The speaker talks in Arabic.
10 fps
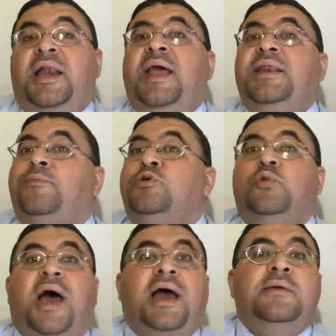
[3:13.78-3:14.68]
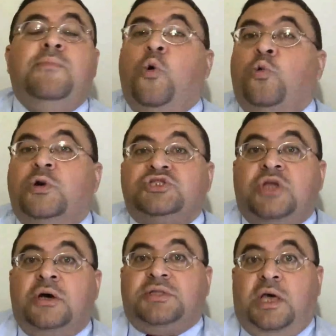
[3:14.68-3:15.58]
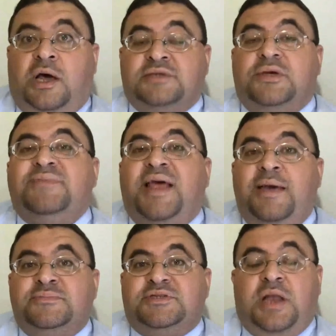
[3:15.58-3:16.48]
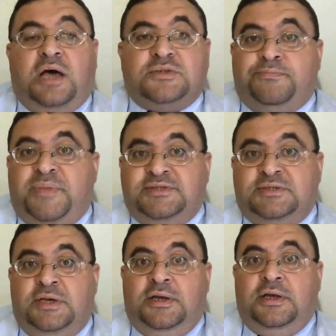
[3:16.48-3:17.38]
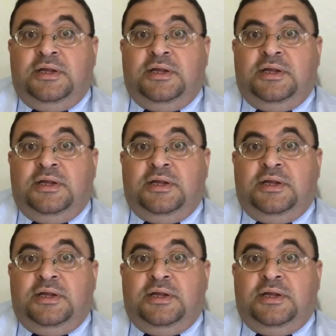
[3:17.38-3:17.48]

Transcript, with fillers: اللي احنا بنقول عليه ما هوش ضاغط على العصب ده لامس العصب بس